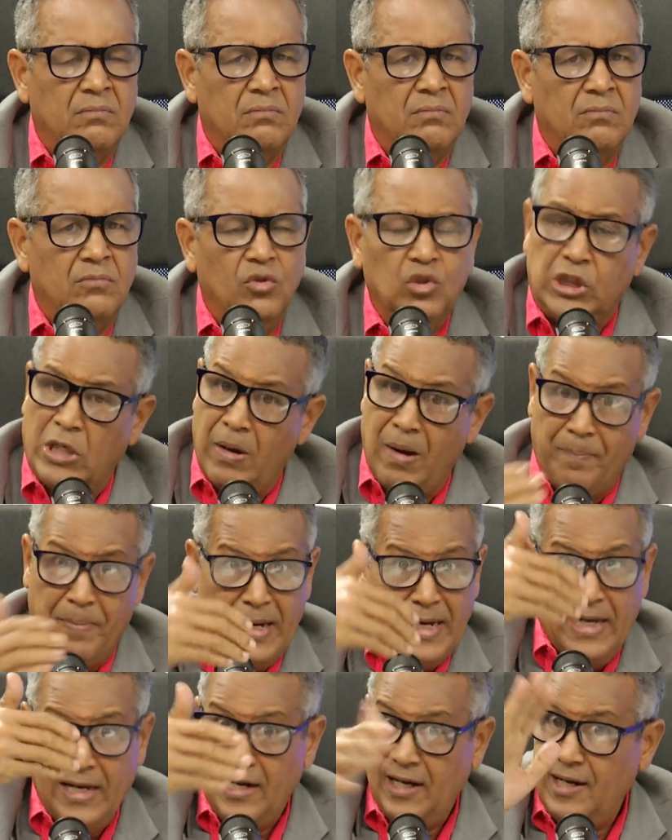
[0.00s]
Usted va a
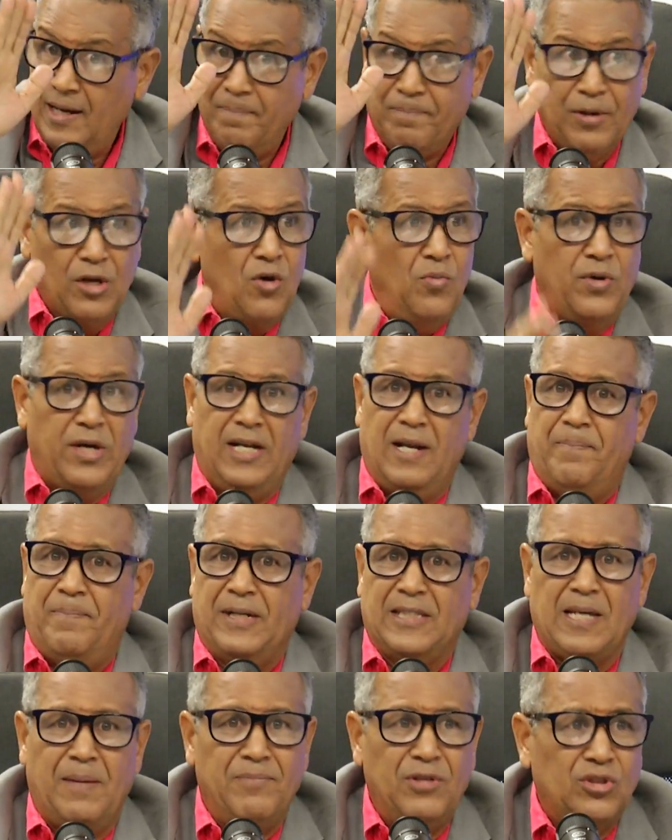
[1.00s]
pagar el IPI como que el
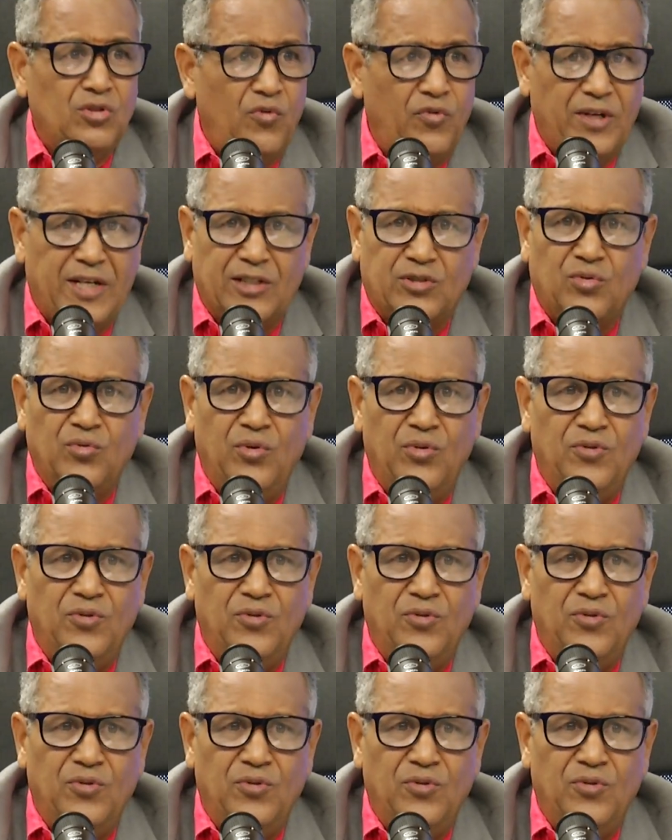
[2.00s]
apartamento fuera suyo.